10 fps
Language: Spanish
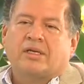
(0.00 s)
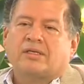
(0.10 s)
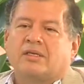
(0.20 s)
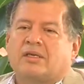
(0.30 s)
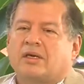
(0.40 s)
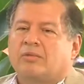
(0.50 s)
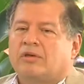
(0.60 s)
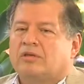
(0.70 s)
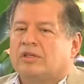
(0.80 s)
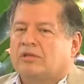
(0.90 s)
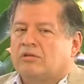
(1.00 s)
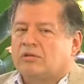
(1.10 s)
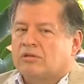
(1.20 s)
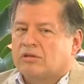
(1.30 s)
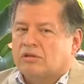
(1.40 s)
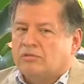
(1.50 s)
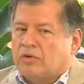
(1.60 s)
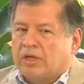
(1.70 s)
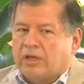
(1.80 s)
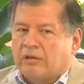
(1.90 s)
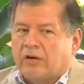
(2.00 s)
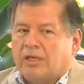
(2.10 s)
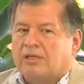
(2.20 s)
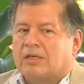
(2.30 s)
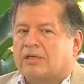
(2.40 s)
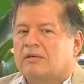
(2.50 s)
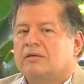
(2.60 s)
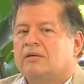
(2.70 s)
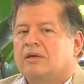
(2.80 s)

trascendemos discursos muy individualistas